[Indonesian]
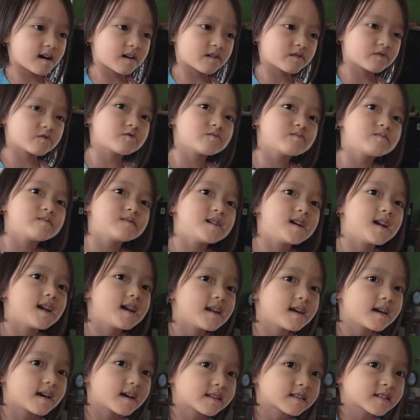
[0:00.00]
Aku
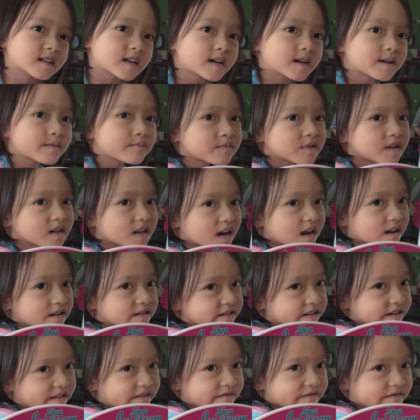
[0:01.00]
beli es krim
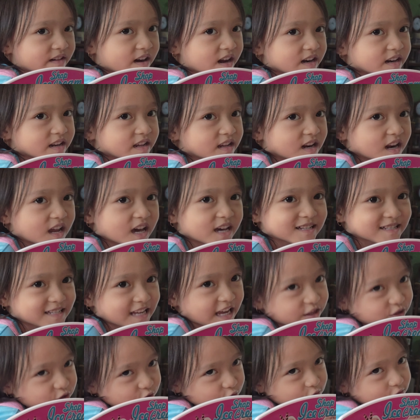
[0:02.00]
rasa vanila
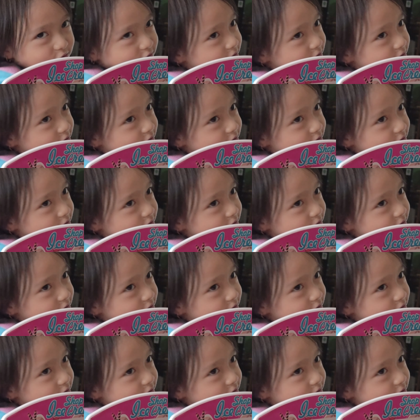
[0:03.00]
satu.